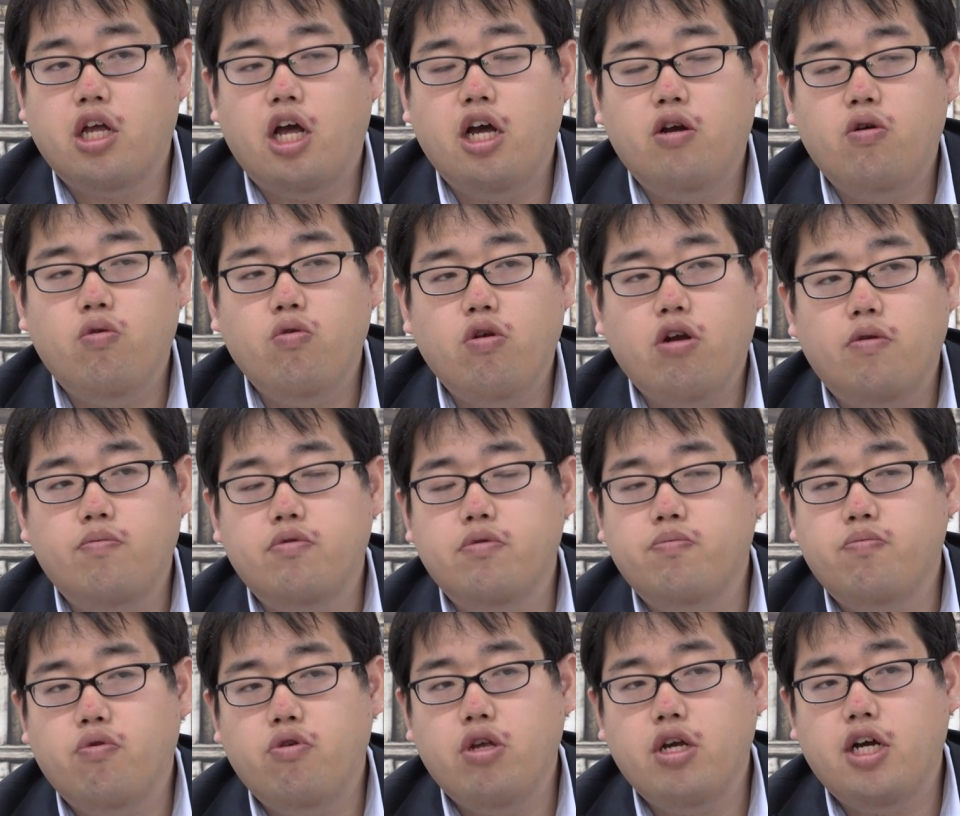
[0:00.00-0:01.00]
単語とか
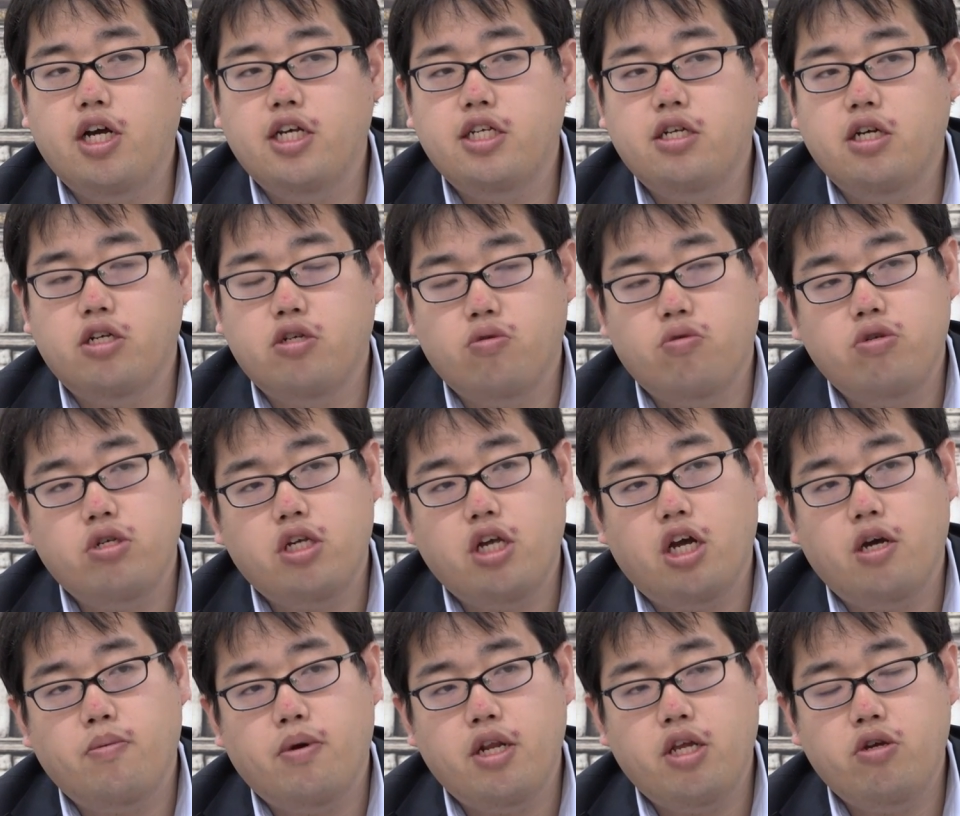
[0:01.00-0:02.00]
文法に関しては正
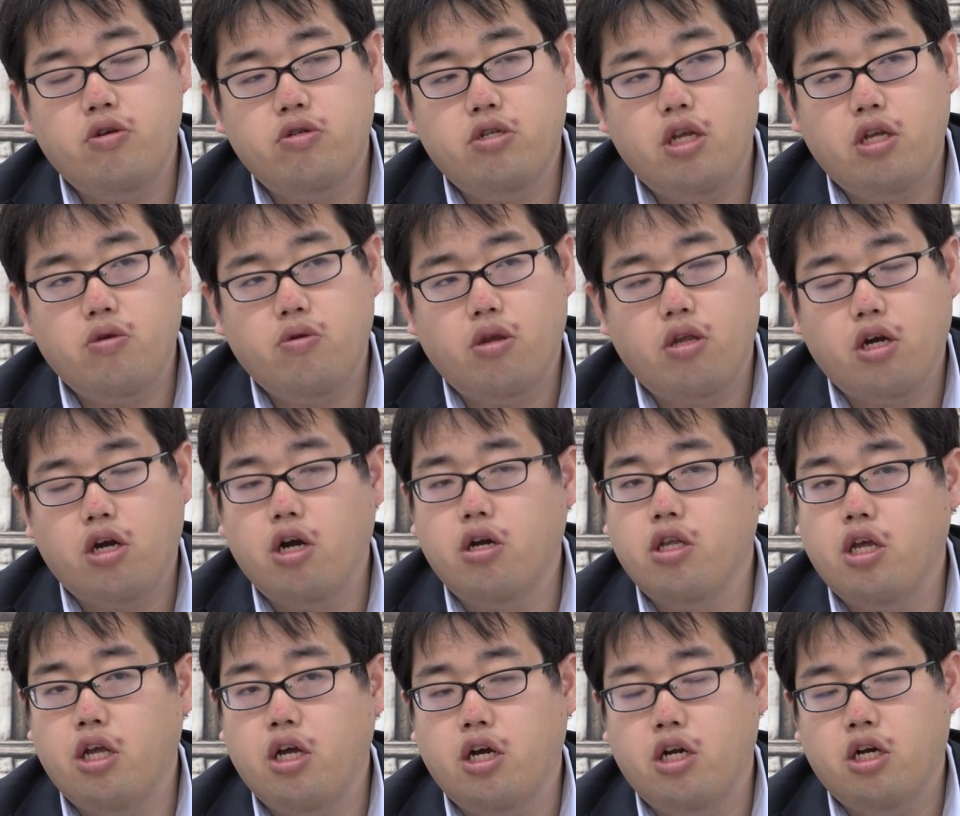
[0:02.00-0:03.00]
直あまり優先度は高
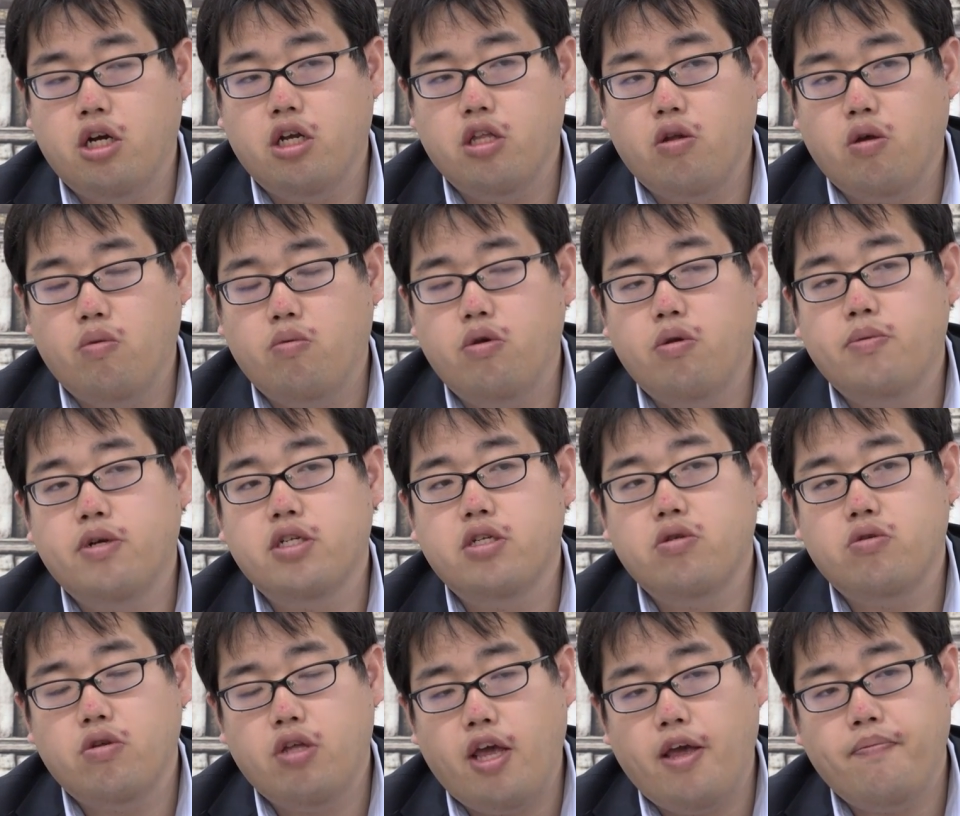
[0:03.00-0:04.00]
くないかなと思いま
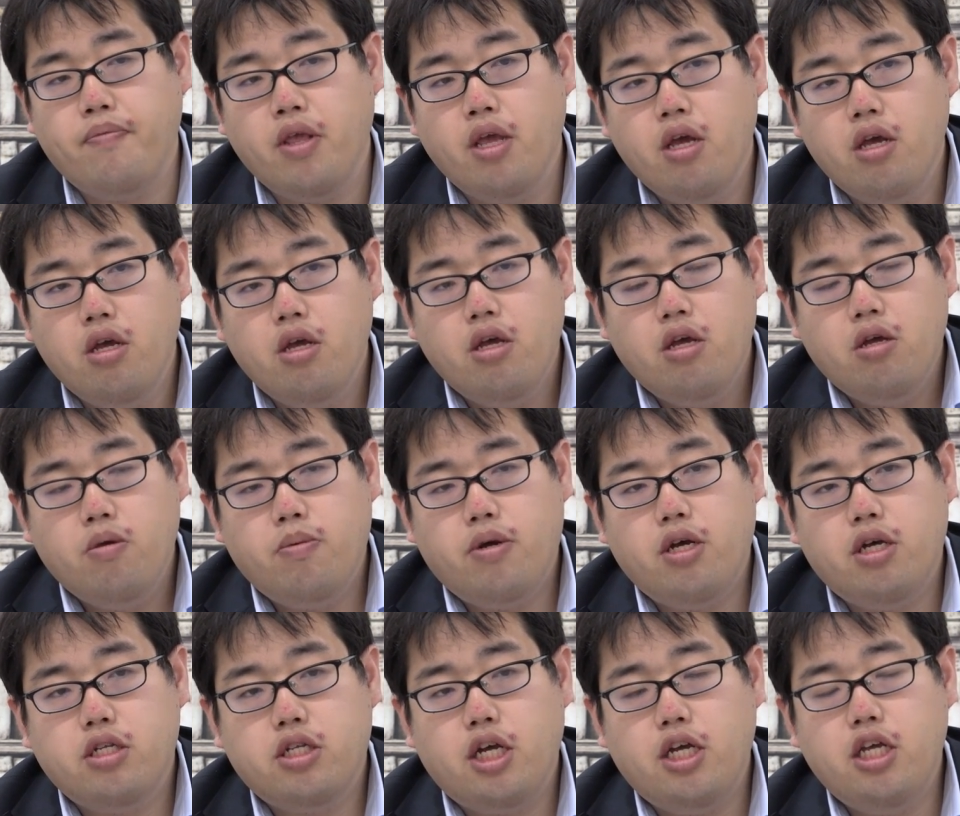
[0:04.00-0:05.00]
すので、
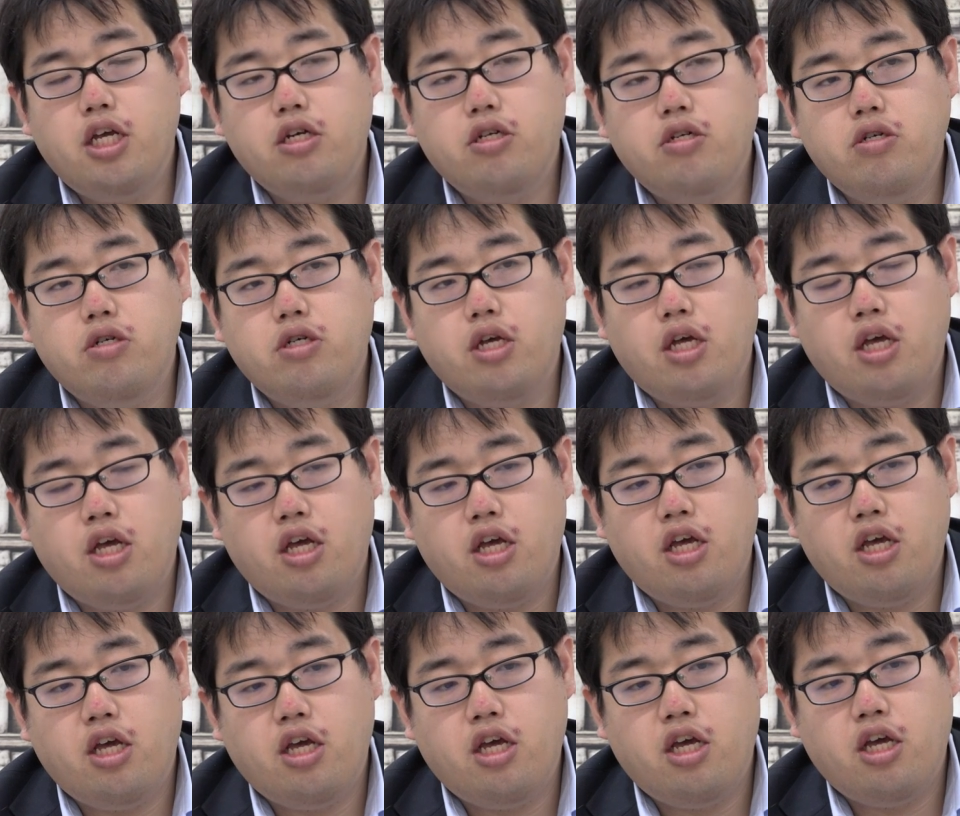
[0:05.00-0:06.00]
最
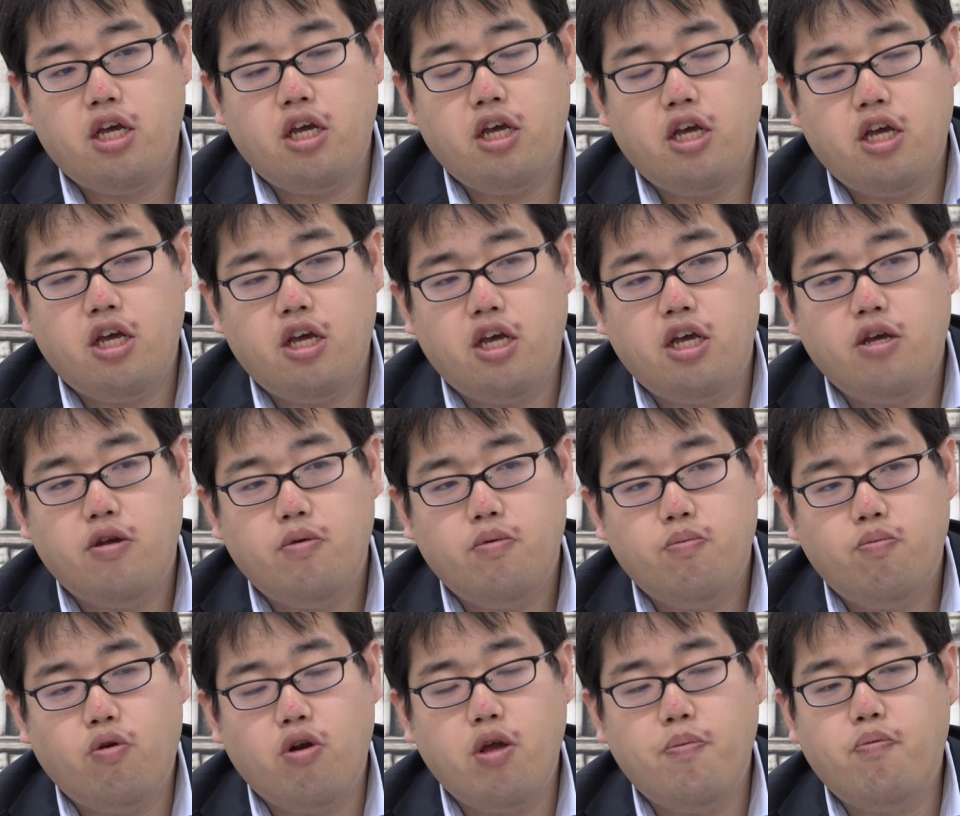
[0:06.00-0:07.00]
悪、
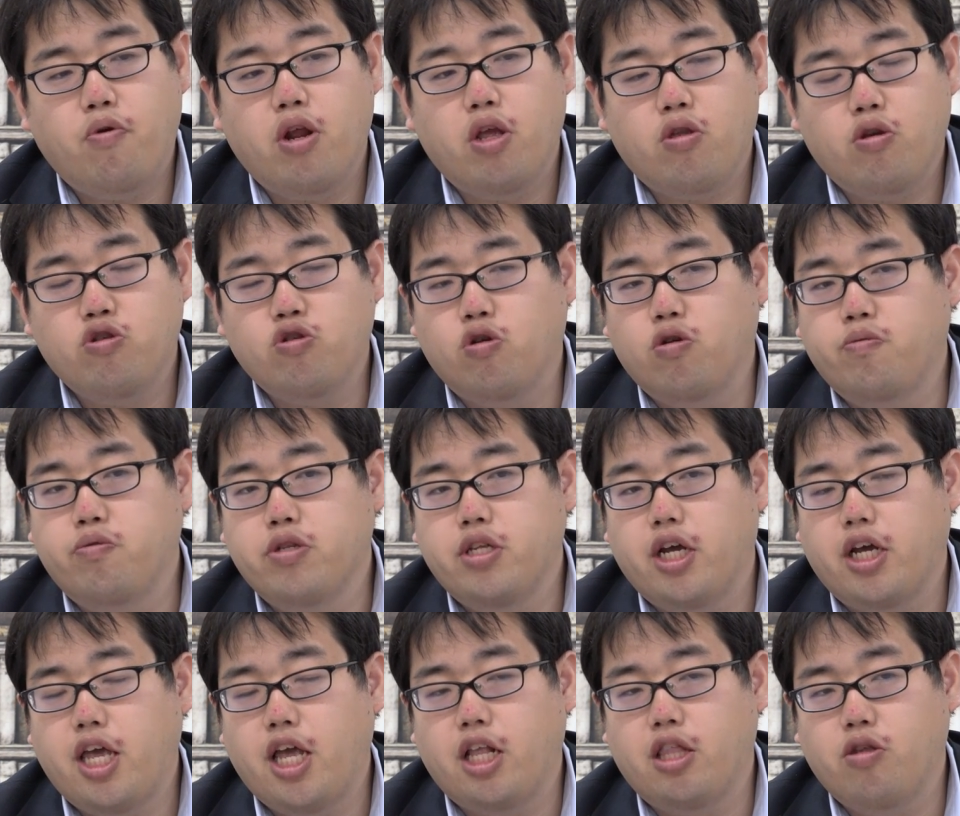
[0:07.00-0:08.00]
ポレポレと長文
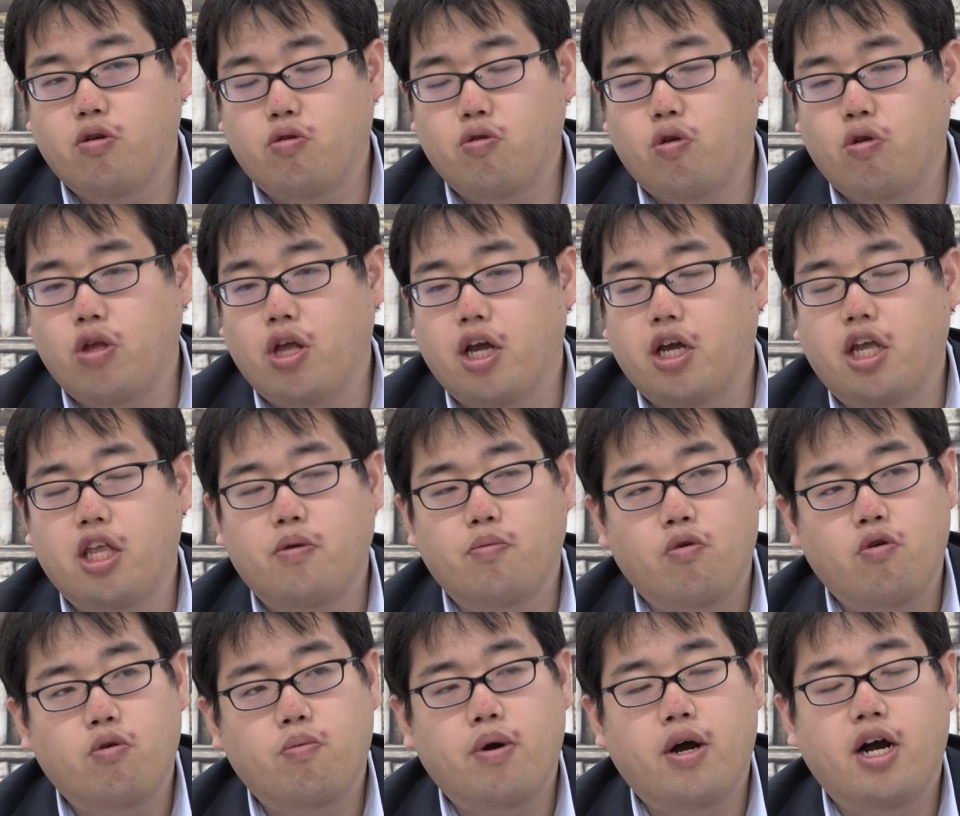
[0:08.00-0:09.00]
だけやっておくというだけで
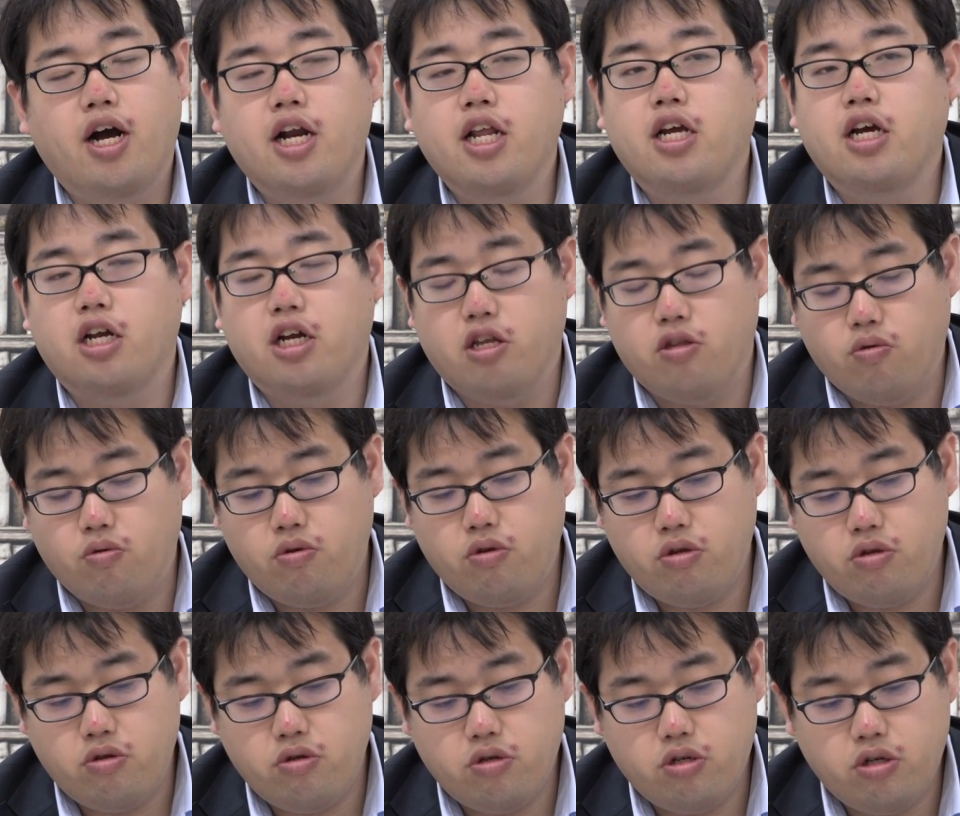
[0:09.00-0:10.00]
も、ありかなと
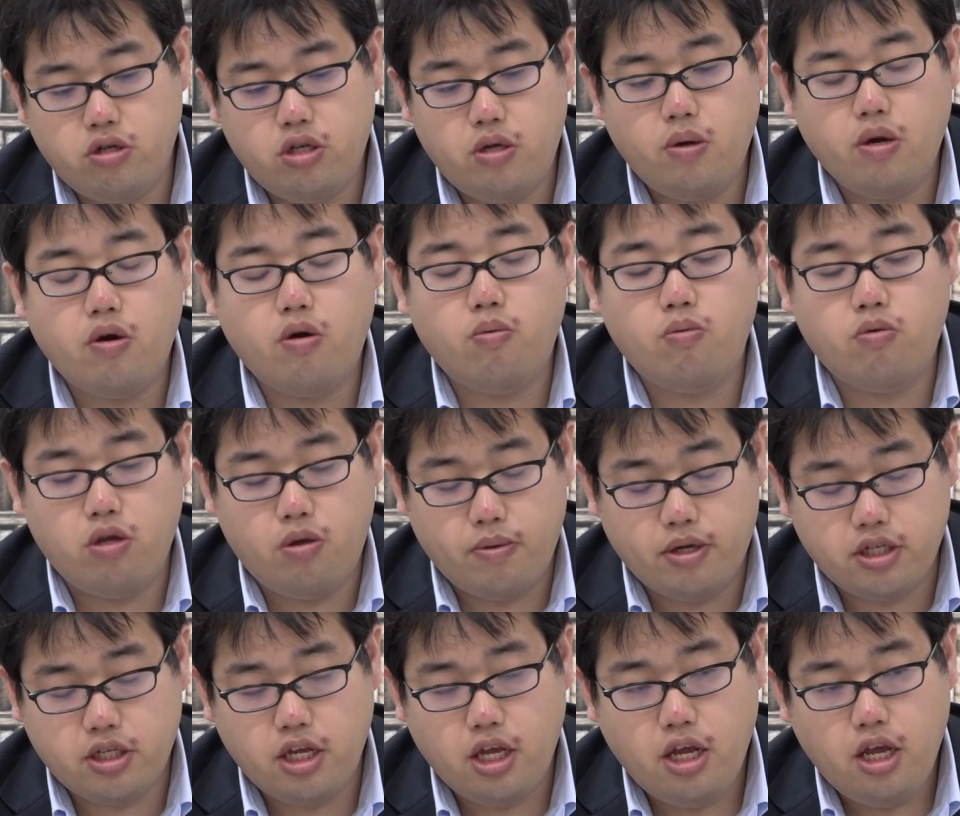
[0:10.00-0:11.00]
いうふうには思い
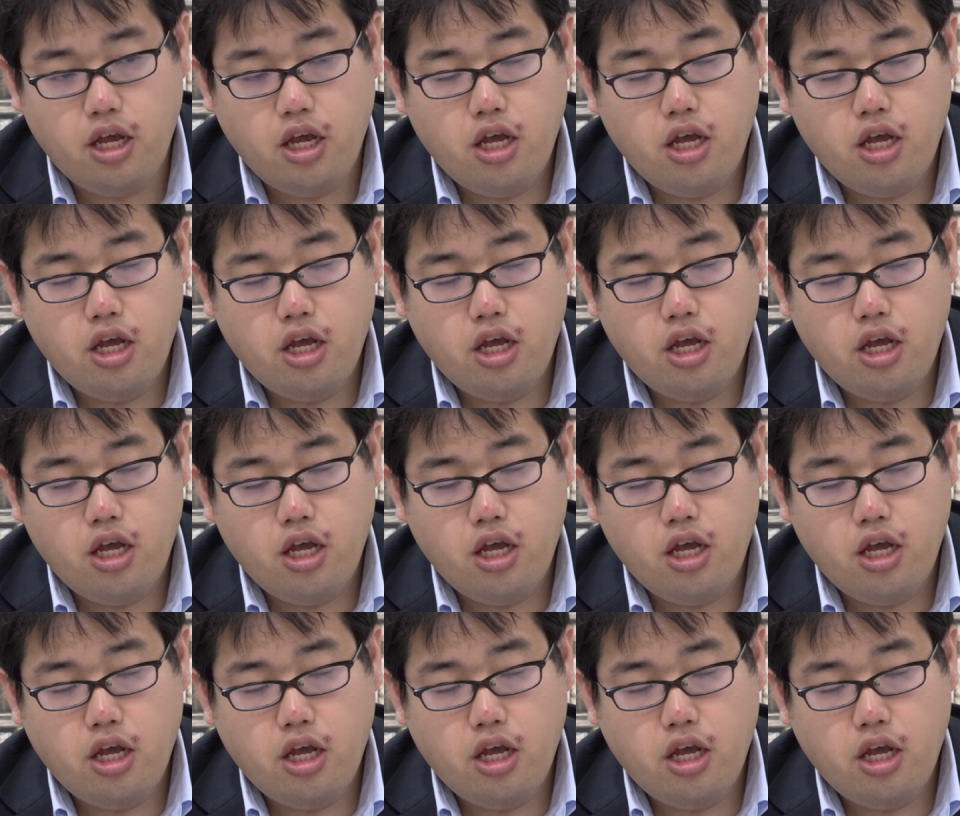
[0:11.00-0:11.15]
ます。